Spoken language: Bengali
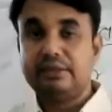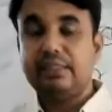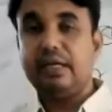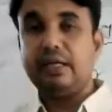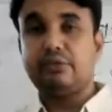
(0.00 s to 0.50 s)

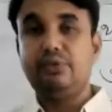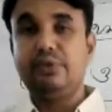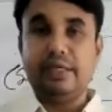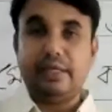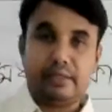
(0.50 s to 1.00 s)
যে
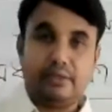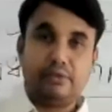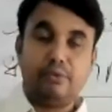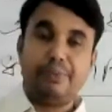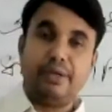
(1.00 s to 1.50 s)
আধুনিক
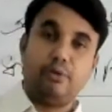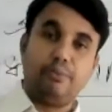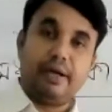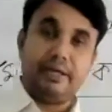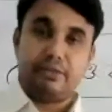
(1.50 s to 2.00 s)
রূপে
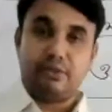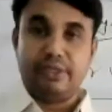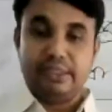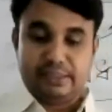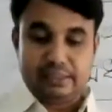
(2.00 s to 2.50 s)
রূপায়িত
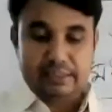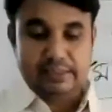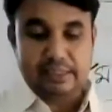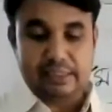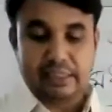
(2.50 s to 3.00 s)
হয়েছে
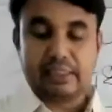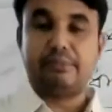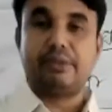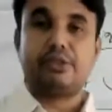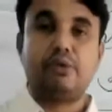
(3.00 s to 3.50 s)
সেটাকে
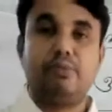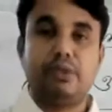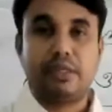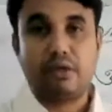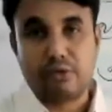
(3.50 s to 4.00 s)
আমরা
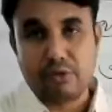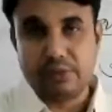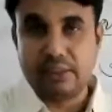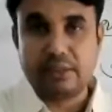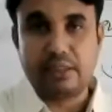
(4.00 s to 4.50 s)
সভ্যতার
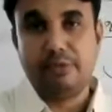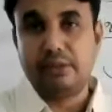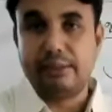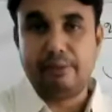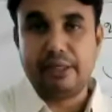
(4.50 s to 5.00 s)
অগ্রযাত্রা
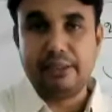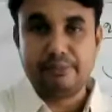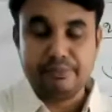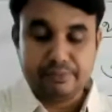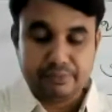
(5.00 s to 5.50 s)
বলতে পারি
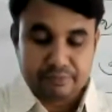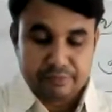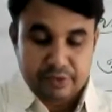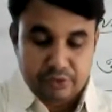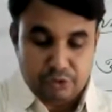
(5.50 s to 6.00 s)

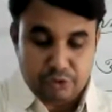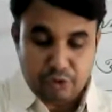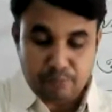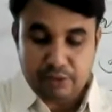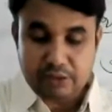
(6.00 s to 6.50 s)
তো
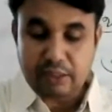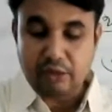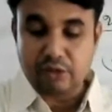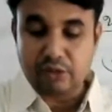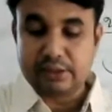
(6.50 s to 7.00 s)
সভ্যতার
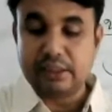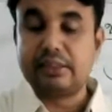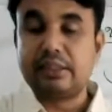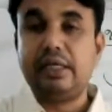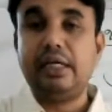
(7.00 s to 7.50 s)

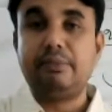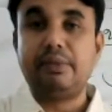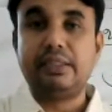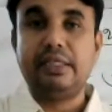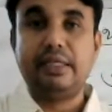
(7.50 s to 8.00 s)
অগ্রযাত্রায়
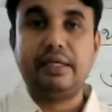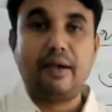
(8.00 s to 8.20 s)
আমাদের